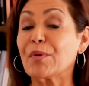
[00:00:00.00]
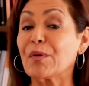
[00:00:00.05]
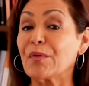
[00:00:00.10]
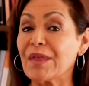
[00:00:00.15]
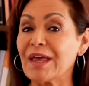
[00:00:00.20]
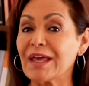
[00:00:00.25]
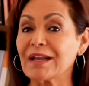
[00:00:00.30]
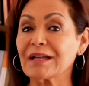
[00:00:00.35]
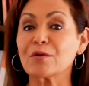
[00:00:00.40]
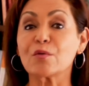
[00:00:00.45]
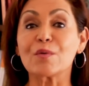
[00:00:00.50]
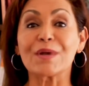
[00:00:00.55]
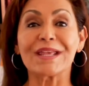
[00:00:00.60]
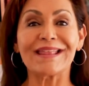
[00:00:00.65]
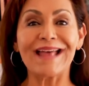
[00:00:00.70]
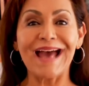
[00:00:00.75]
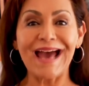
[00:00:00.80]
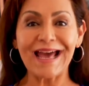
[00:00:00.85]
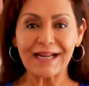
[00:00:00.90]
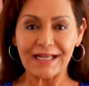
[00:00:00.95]
poder
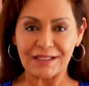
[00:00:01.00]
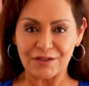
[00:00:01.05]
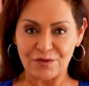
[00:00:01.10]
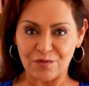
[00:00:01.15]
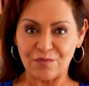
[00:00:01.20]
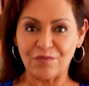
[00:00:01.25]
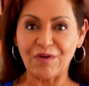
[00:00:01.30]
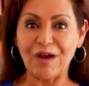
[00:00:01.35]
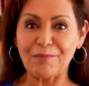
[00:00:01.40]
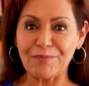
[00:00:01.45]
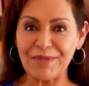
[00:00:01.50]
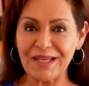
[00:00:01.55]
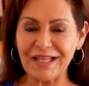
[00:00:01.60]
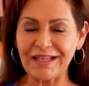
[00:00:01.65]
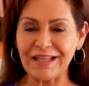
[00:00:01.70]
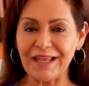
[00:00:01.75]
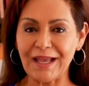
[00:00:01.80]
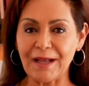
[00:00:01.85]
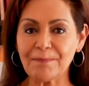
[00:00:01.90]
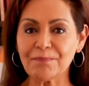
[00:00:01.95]
cuidar a su
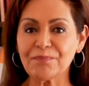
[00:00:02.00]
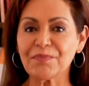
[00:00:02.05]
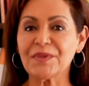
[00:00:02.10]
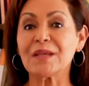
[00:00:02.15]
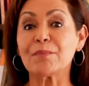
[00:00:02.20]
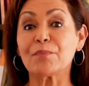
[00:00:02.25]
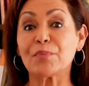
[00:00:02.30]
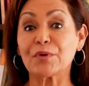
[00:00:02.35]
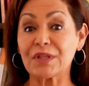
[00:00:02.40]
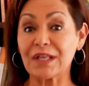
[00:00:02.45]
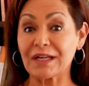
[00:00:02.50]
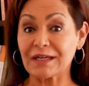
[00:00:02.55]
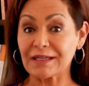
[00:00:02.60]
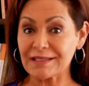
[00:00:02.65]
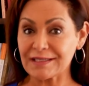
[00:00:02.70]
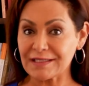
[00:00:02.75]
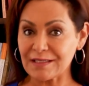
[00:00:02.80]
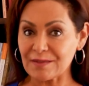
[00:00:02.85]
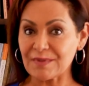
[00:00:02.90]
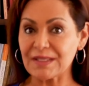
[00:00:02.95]
familia y poder
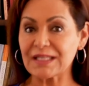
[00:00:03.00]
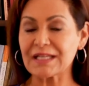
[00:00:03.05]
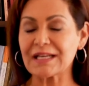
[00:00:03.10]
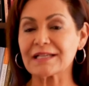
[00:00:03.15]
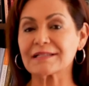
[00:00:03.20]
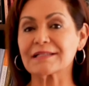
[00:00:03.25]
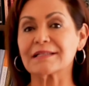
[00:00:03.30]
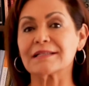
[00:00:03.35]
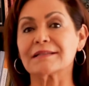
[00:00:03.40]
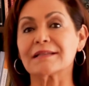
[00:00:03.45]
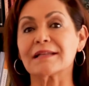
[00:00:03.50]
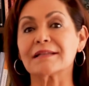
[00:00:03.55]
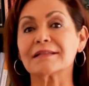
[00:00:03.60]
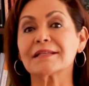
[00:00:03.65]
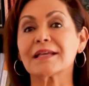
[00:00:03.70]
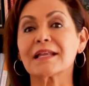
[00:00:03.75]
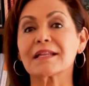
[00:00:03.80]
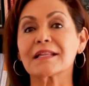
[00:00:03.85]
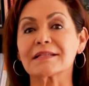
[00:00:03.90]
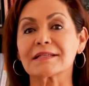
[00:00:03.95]
recibir la
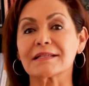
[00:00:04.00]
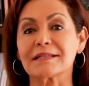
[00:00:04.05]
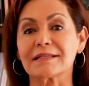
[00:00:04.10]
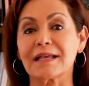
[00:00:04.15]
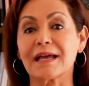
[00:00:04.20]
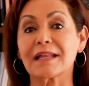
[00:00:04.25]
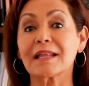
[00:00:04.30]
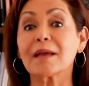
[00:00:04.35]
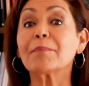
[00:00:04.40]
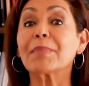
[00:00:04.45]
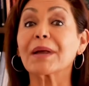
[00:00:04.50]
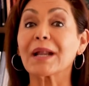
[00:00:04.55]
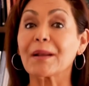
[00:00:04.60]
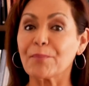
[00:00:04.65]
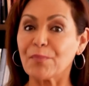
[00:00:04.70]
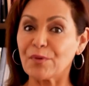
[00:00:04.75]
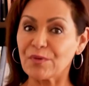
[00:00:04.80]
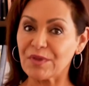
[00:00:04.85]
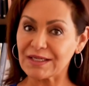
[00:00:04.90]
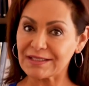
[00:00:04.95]
asistencia necesaria
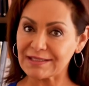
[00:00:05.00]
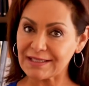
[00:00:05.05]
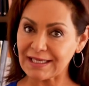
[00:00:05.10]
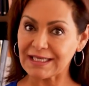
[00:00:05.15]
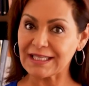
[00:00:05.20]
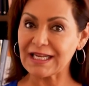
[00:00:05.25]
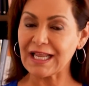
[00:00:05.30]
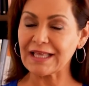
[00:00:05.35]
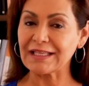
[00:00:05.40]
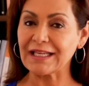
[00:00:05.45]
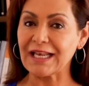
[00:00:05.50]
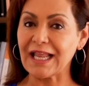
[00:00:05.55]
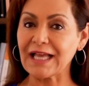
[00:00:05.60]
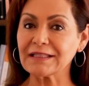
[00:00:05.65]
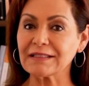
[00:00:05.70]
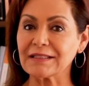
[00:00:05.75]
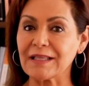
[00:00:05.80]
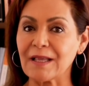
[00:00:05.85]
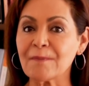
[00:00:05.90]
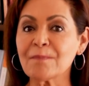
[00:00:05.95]
para poder seguir
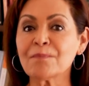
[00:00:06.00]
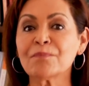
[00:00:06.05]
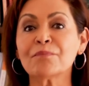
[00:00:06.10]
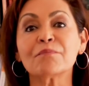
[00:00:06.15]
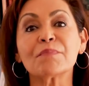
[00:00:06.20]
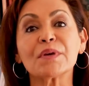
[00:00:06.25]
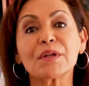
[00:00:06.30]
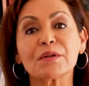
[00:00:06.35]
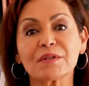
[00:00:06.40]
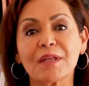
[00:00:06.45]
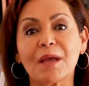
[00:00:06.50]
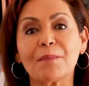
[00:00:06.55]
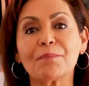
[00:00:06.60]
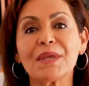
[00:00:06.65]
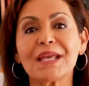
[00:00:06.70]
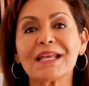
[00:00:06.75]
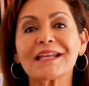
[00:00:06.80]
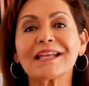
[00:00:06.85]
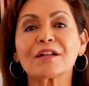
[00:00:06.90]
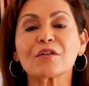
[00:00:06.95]
adelante, pero
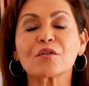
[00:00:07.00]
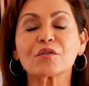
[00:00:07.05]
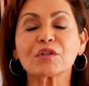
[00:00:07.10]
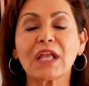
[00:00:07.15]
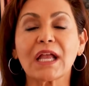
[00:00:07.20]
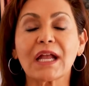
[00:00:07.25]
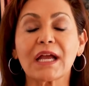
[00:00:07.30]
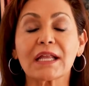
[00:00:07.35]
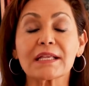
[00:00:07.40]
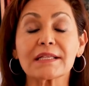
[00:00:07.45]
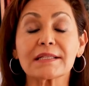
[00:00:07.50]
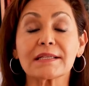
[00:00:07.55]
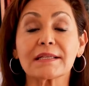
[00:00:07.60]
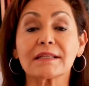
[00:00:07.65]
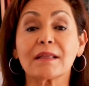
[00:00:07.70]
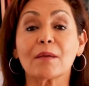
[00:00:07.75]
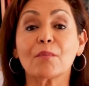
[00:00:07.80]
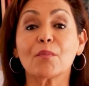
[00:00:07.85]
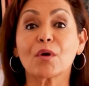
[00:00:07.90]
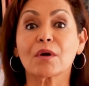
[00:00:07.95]
también que no tengan ese
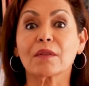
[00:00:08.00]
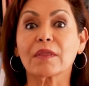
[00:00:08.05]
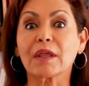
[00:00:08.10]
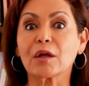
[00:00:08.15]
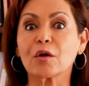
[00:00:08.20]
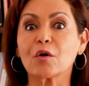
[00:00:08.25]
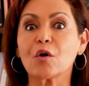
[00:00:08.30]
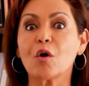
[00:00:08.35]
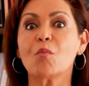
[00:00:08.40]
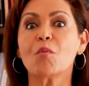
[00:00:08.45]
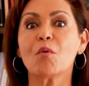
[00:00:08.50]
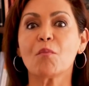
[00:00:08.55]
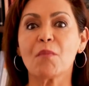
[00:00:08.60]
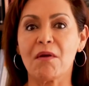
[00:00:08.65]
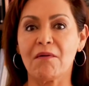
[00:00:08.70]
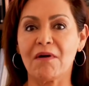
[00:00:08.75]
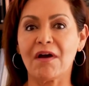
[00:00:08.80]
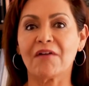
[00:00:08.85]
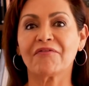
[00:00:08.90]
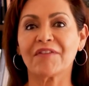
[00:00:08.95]
temor de cómo
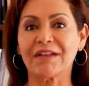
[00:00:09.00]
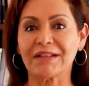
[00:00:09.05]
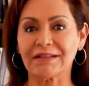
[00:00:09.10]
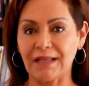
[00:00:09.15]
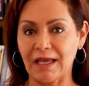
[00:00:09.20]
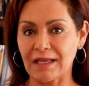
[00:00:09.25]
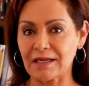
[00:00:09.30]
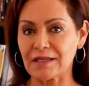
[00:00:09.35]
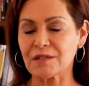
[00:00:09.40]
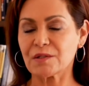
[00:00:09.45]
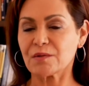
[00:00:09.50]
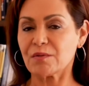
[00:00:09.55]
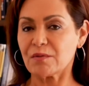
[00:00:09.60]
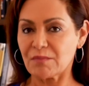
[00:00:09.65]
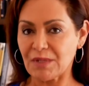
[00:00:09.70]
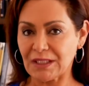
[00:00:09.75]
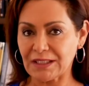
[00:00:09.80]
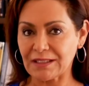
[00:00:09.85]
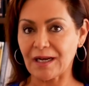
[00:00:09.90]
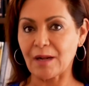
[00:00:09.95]
me va a afectar esto
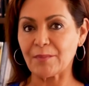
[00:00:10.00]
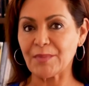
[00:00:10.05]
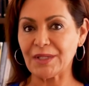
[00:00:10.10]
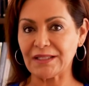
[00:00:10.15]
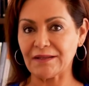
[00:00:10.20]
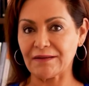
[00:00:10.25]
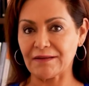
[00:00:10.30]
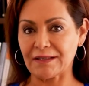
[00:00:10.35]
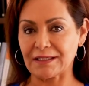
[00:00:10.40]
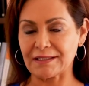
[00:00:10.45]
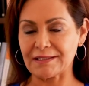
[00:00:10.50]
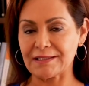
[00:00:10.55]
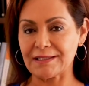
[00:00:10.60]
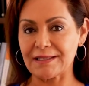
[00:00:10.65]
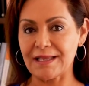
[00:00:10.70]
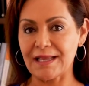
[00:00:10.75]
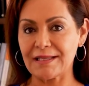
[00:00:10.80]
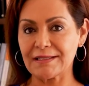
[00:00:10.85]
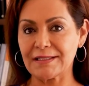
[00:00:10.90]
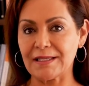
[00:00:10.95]
en mi trámite de
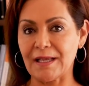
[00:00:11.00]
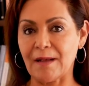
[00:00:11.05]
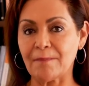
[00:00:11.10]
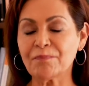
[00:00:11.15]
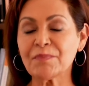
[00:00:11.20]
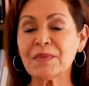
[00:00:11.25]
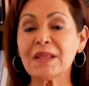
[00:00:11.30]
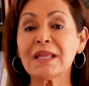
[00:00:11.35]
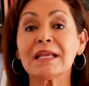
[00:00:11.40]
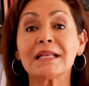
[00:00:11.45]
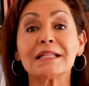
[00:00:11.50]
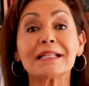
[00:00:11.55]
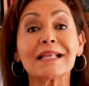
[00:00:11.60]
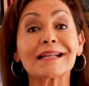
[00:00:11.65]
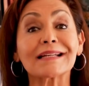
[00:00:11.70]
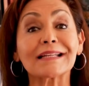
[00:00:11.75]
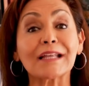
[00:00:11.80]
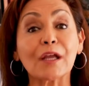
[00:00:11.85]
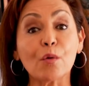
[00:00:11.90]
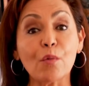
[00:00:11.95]
residencia.
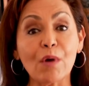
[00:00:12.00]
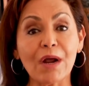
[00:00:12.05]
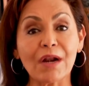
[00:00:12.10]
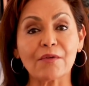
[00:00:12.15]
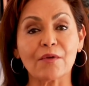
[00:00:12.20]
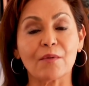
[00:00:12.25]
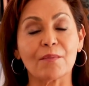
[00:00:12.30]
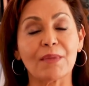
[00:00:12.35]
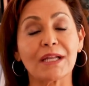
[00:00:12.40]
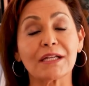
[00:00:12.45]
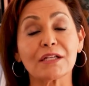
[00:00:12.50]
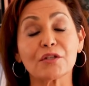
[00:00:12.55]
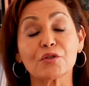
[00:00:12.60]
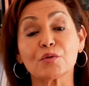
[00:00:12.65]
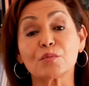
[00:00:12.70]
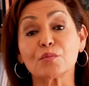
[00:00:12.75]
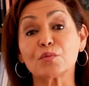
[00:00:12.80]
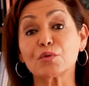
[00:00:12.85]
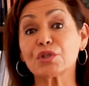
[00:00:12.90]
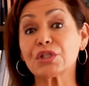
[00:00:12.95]
Les recuerdo, me han
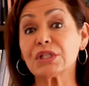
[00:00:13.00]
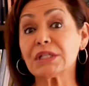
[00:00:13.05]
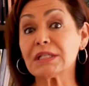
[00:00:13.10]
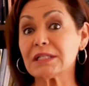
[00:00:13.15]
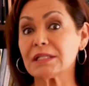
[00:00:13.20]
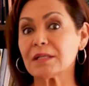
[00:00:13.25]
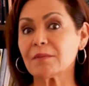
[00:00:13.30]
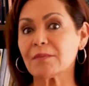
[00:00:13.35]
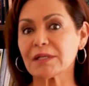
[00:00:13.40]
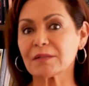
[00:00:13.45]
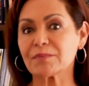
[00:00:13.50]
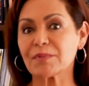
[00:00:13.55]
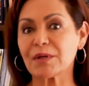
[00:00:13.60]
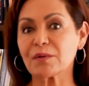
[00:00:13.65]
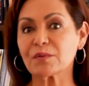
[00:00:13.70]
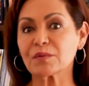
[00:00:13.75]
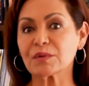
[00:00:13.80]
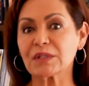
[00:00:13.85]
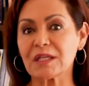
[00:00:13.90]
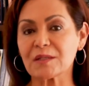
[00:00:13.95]
hecho muchísimas
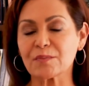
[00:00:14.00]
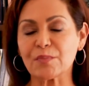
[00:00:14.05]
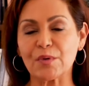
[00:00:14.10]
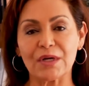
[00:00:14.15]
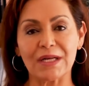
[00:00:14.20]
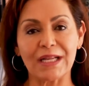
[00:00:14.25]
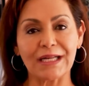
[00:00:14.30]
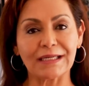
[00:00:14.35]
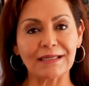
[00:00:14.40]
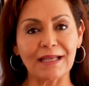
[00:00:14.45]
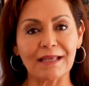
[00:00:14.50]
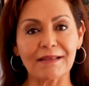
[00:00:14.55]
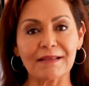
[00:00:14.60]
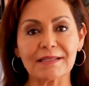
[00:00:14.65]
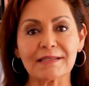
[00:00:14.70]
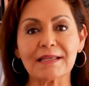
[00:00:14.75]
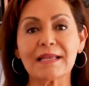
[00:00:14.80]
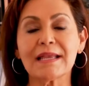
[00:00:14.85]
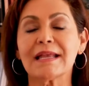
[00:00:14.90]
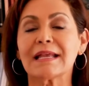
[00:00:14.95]
preguntas por las
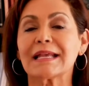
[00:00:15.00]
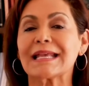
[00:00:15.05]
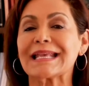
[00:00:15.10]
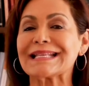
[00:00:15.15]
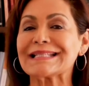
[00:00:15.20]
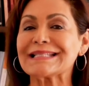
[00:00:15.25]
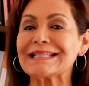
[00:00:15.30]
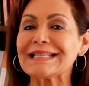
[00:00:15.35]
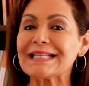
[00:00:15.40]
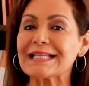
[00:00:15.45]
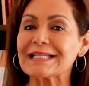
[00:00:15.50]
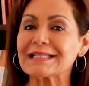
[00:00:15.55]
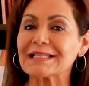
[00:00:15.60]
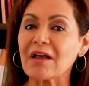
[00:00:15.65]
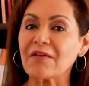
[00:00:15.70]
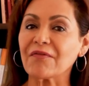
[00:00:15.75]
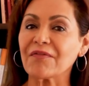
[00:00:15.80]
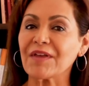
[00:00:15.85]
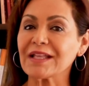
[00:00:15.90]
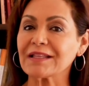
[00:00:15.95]
redes que si les
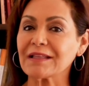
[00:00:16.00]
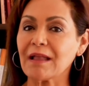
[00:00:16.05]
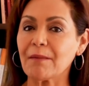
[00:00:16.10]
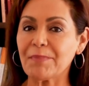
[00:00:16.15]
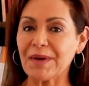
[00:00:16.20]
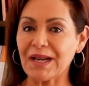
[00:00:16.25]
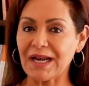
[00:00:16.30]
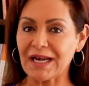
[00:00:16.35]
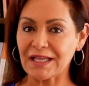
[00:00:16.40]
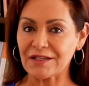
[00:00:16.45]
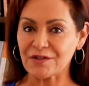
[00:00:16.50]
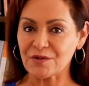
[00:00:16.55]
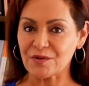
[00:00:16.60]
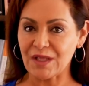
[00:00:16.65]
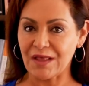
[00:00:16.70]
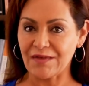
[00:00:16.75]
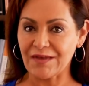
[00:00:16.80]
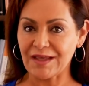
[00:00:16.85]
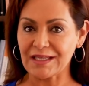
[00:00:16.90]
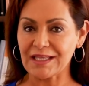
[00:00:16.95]
afecta para la
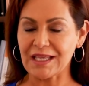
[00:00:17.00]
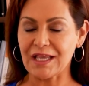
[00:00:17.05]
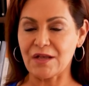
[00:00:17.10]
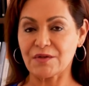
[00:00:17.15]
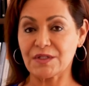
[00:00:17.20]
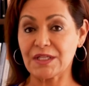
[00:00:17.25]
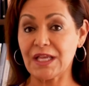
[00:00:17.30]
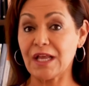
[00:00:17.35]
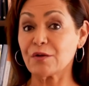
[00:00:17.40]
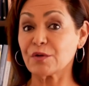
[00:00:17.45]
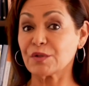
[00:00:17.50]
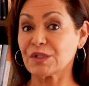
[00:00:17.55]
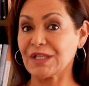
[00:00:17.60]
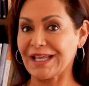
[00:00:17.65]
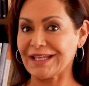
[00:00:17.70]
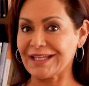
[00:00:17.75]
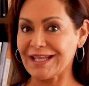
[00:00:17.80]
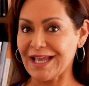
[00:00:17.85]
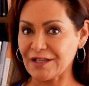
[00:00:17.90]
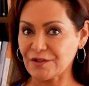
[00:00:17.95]
ciudadanía, o sea, los
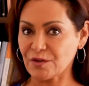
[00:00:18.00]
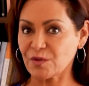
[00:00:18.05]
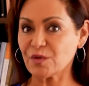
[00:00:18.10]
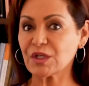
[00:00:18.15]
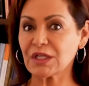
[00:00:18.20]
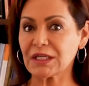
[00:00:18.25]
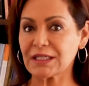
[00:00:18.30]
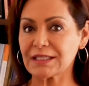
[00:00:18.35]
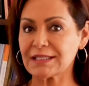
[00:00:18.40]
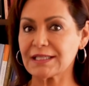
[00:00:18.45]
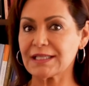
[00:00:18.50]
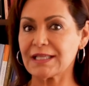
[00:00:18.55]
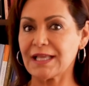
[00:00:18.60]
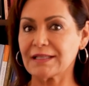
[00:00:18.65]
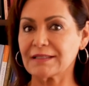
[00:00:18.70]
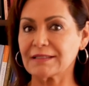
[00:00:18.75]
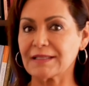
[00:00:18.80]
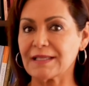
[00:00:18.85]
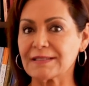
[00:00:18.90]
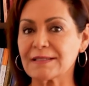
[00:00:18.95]
que ya son
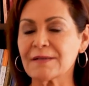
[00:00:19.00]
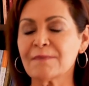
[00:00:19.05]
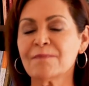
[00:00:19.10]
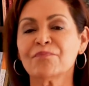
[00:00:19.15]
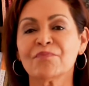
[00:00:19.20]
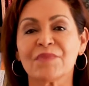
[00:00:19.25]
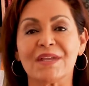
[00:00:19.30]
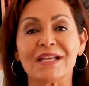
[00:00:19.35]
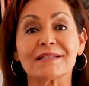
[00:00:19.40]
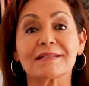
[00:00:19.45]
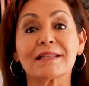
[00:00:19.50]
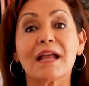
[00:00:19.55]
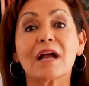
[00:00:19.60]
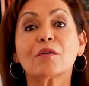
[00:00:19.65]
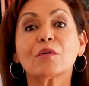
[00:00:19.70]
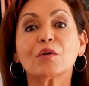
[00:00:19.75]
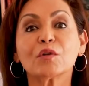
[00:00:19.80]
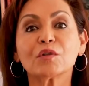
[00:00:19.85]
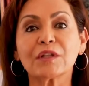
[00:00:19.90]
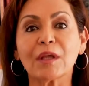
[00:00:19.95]
residentes
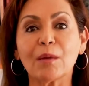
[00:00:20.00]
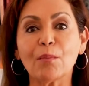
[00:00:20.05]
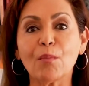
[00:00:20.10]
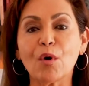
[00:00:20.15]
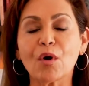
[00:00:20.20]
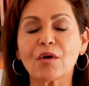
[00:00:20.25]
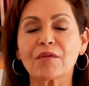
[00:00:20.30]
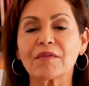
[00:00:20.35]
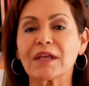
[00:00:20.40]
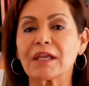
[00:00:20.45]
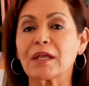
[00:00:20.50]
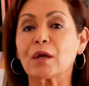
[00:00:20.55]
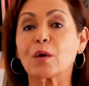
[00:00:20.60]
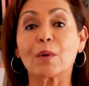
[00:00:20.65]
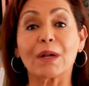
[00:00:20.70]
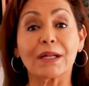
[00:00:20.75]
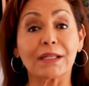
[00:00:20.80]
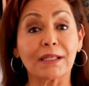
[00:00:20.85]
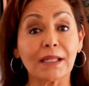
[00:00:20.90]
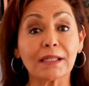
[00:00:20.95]
están con temor de que
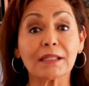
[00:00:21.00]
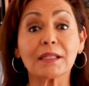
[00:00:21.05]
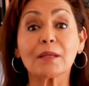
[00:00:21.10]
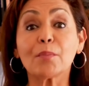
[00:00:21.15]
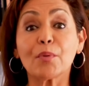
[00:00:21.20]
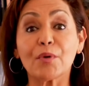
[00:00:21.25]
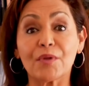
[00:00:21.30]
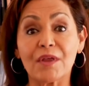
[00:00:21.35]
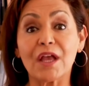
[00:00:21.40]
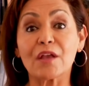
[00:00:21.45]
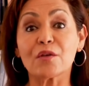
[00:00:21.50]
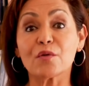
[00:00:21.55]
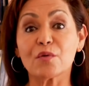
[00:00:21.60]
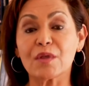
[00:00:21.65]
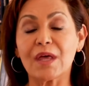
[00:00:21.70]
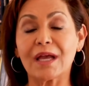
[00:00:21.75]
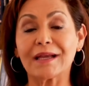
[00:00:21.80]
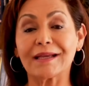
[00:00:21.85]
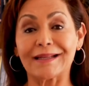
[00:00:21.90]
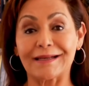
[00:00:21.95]
cualquier tipo de
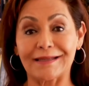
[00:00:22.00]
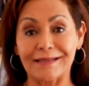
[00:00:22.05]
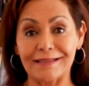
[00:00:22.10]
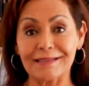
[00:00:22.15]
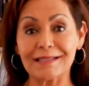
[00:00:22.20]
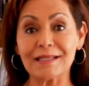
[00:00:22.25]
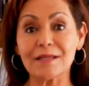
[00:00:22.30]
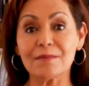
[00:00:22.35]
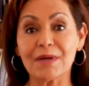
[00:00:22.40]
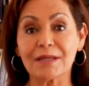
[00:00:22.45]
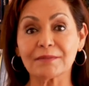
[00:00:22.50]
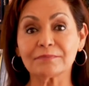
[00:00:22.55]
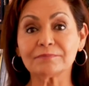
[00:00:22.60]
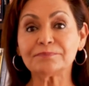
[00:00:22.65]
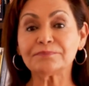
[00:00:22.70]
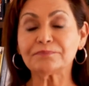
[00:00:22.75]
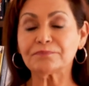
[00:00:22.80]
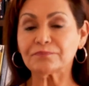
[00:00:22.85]
ayuda que reciban